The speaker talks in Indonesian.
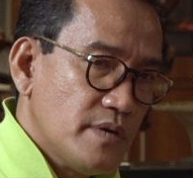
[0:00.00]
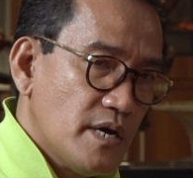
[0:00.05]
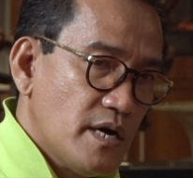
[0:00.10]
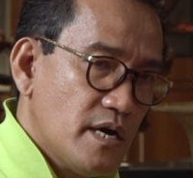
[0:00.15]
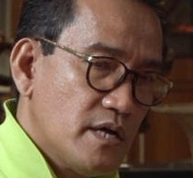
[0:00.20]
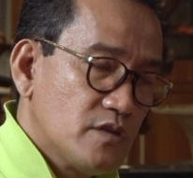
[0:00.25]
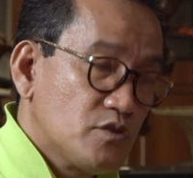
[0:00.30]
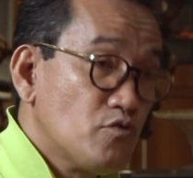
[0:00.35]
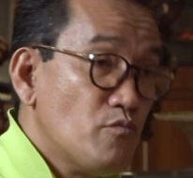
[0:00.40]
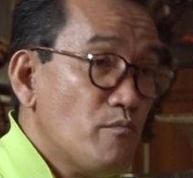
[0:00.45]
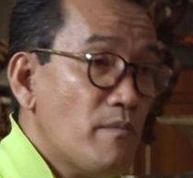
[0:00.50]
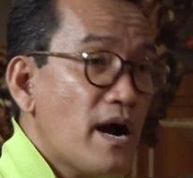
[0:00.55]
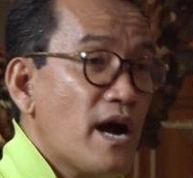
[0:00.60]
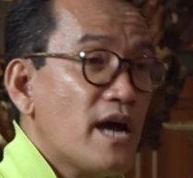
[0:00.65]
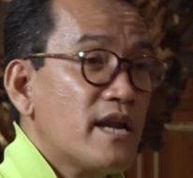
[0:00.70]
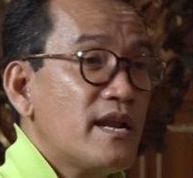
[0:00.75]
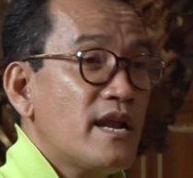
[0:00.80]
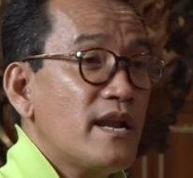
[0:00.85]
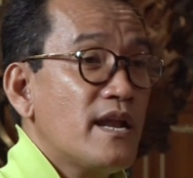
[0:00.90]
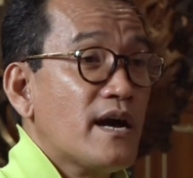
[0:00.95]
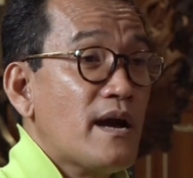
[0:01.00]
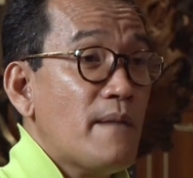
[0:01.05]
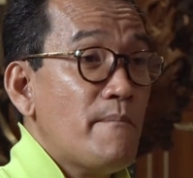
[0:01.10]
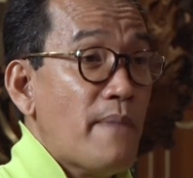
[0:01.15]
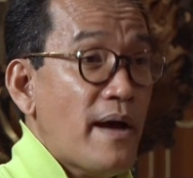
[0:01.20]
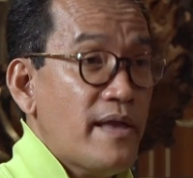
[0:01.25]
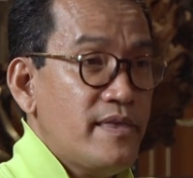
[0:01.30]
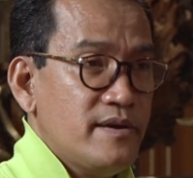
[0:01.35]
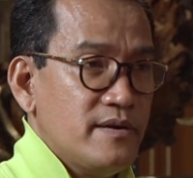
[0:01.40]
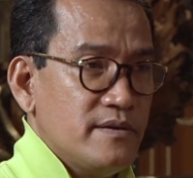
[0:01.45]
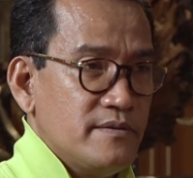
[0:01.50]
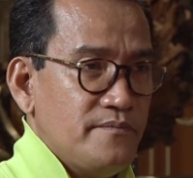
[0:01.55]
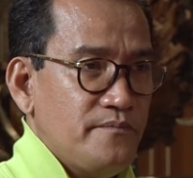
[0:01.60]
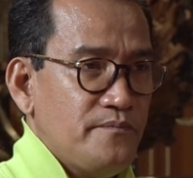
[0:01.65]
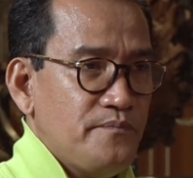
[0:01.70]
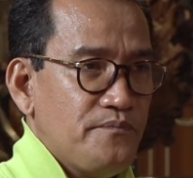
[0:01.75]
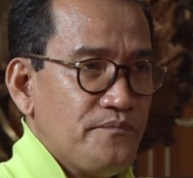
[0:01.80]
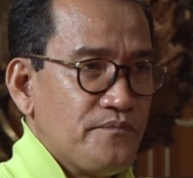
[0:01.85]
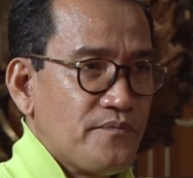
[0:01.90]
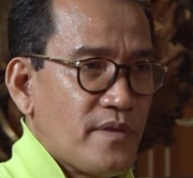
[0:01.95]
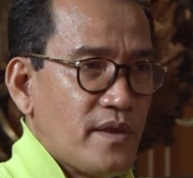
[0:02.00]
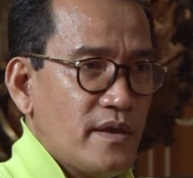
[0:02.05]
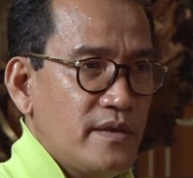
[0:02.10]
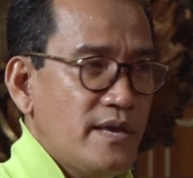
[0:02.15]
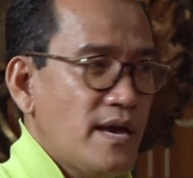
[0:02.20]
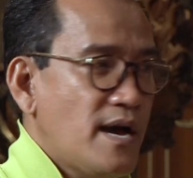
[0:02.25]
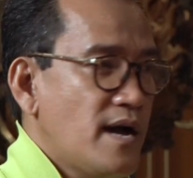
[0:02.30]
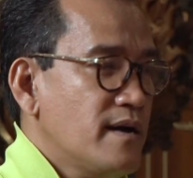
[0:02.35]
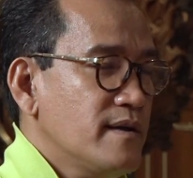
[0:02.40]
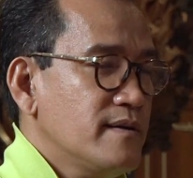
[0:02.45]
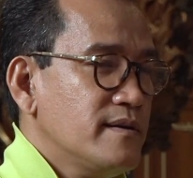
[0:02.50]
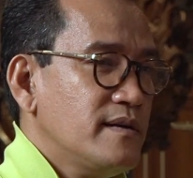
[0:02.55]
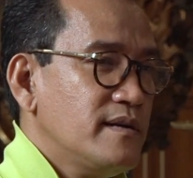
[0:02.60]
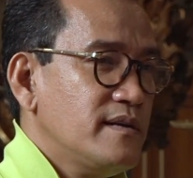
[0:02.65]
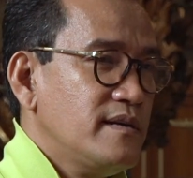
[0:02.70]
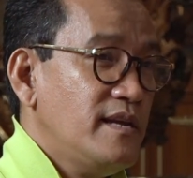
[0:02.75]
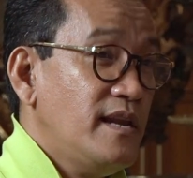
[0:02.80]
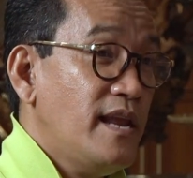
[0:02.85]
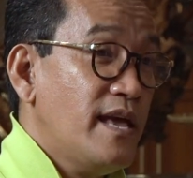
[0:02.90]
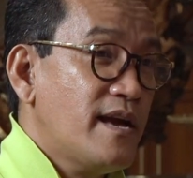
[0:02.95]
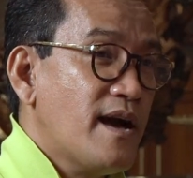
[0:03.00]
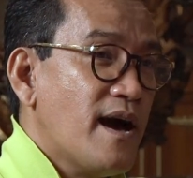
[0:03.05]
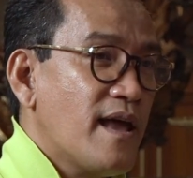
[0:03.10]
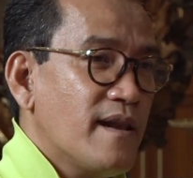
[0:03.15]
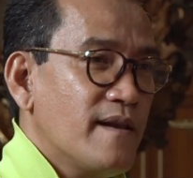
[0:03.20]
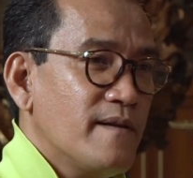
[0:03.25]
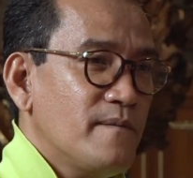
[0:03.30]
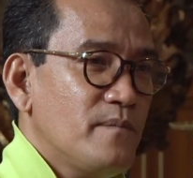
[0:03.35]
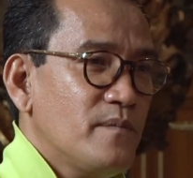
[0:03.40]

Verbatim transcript: uh, sumbangan dana kampanye yang ilegal